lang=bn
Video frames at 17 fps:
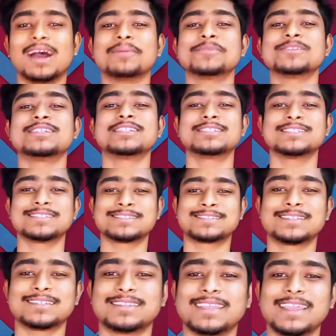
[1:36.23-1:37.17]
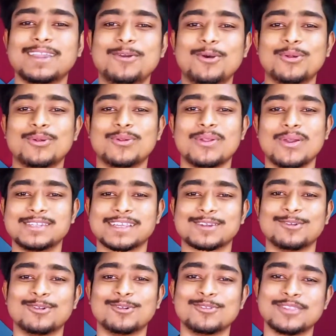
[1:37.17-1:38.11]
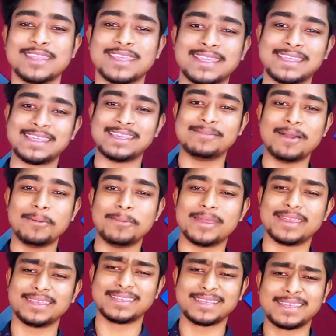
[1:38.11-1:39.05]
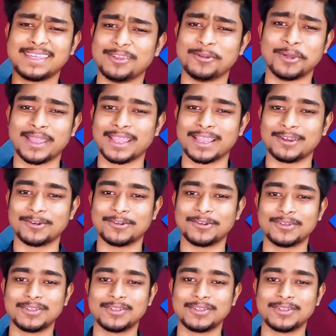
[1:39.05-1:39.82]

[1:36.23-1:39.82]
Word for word: আপনারা জাস্ট দেখুন টেকনোলজি কিভাবে কি হয়ে গেল